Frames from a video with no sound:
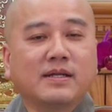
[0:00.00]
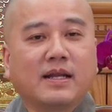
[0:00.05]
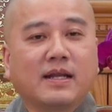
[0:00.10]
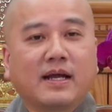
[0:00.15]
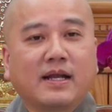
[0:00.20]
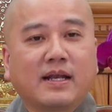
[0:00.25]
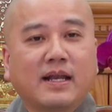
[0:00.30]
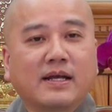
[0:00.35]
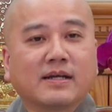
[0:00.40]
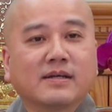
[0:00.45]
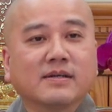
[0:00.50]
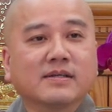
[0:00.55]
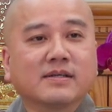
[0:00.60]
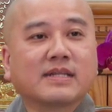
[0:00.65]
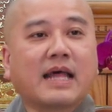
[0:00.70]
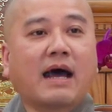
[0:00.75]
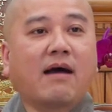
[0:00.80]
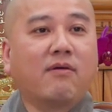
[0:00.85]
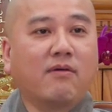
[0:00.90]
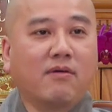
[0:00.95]
là người
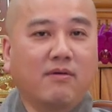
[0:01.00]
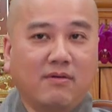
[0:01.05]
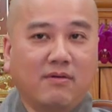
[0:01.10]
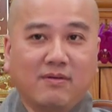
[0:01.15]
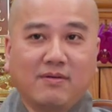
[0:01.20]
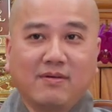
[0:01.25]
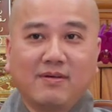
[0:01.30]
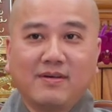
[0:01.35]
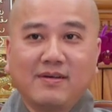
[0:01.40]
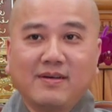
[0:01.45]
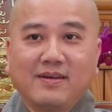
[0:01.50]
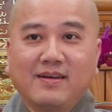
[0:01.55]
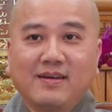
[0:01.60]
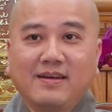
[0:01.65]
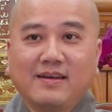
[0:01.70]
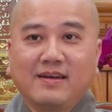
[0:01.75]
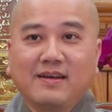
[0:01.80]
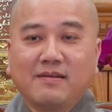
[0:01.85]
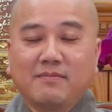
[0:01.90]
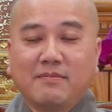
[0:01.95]
Tàu
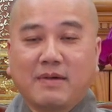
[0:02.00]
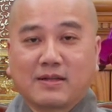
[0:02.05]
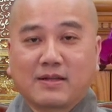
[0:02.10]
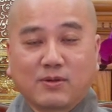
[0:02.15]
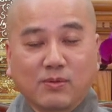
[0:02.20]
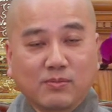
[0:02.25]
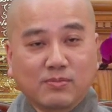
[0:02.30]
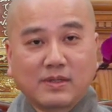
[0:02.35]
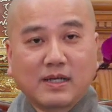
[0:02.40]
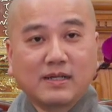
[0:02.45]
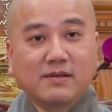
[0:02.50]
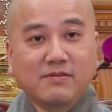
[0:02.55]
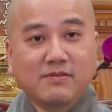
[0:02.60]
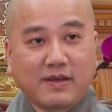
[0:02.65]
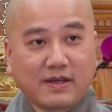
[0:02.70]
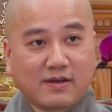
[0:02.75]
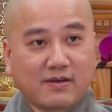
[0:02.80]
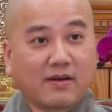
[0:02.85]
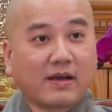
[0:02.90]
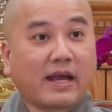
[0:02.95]
mà tụng kinh
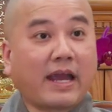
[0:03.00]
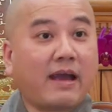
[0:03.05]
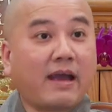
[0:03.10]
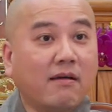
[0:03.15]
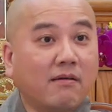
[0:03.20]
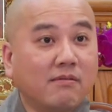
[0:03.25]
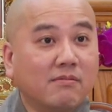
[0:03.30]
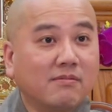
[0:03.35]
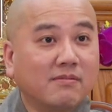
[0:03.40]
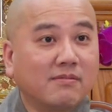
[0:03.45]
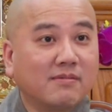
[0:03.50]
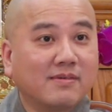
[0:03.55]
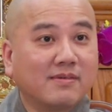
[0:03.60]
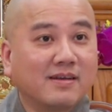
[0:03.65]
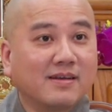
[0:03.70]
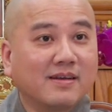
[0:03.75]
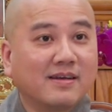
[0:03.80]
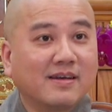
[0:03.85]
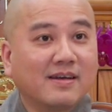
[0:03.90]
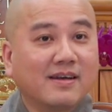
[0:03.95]
Việt họ nghe không?
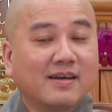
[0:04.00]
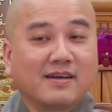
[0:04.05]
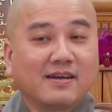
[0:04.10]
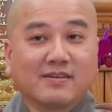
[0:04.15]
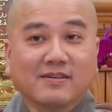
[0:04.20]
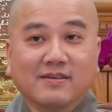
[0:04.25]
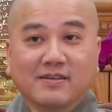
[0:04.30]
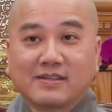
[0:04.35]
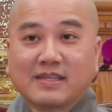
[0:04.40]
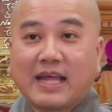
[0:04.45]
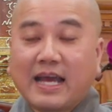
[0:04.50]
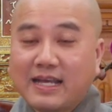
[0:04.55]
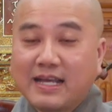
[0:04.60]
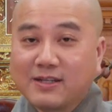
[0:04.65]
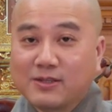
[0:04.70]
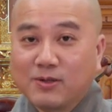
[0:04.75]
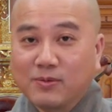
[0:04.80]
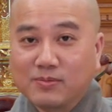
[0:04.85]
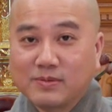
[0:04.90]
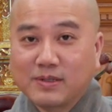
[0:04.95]
Người
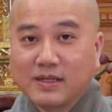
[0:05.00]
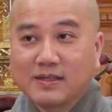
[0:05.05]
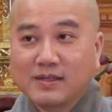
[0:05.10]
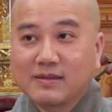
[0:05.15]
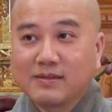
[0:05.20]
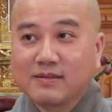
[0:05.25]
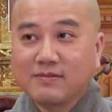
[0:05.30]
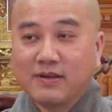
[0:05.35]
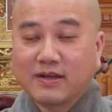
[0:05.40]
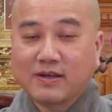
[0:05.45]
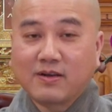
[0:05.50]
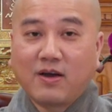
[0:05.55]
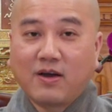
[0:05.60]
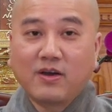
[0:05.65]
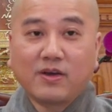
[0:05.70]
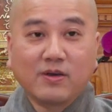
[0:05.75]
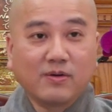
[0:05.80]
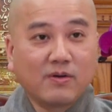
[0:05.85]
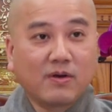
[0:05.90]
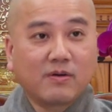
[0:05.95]
Tây tụng kinh Việt họ
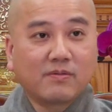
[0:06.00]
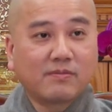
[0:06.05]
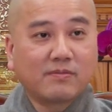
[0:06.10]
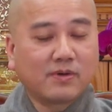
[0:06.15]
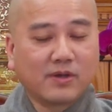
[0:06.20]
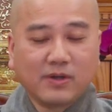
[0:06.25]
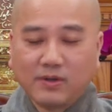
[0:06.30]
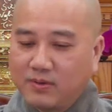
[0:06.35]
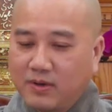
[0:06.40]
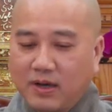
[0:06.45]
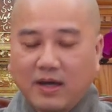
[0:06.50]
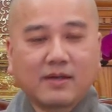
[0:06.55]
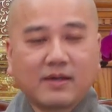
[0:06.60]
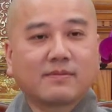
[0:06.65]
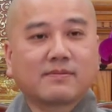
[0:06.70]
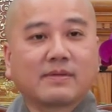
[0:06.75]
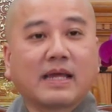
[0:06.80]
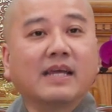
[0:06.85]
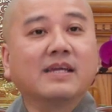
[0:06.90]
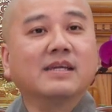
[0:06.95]
hiểu không? Hiểu
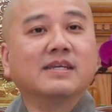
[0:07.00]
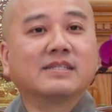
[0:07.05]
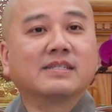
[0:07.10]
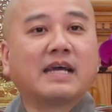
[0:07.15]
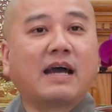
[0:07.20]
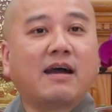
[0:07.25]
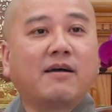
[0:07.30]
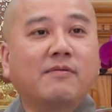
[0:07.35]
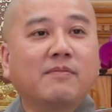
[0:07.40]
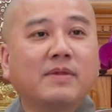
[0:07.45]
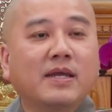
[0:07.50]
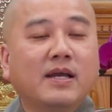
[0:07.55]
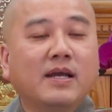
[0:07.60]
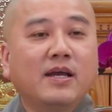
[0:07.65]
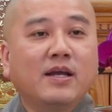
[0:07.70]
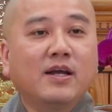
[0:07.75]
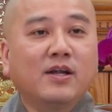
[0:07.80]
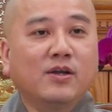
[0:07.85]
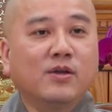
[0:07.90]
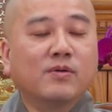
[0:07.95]
hết. Tại vì sao?
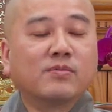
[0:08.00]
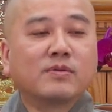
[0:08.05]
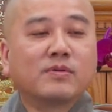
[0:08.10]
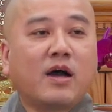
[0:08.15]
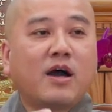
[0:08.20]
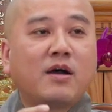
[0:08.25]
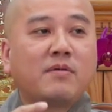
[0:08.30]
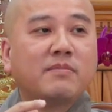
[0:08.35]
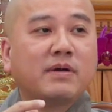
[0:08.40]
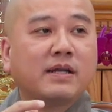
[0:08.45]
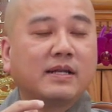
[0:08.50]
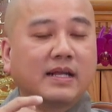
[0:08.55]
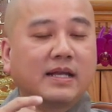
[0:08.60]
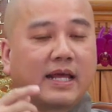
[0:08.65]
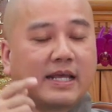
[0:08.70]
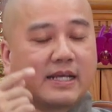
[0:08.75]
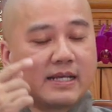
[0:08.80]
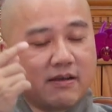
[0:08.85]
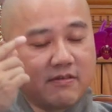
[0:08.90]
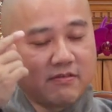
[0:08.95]
Lúc đó mình
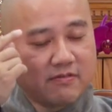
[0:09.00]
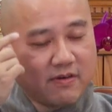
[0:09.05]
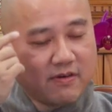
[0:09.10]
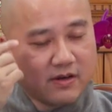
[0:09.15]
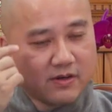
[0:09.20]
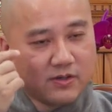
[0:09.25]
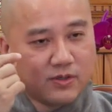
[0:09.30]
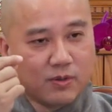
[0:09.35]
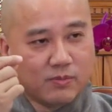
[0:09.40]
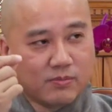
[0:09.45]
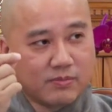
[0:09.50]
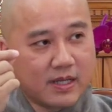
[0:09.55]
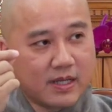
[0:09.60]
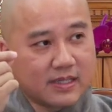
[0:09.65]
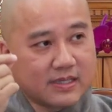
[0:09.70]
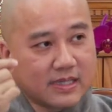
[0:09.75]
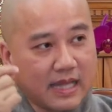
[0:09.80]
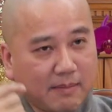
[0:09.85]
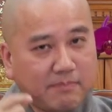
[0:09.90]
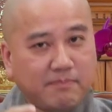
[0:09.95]
lấy cái vận dụng
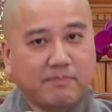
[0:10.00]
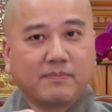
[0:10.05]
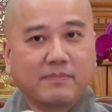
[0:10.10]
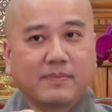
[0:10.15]
cái tâm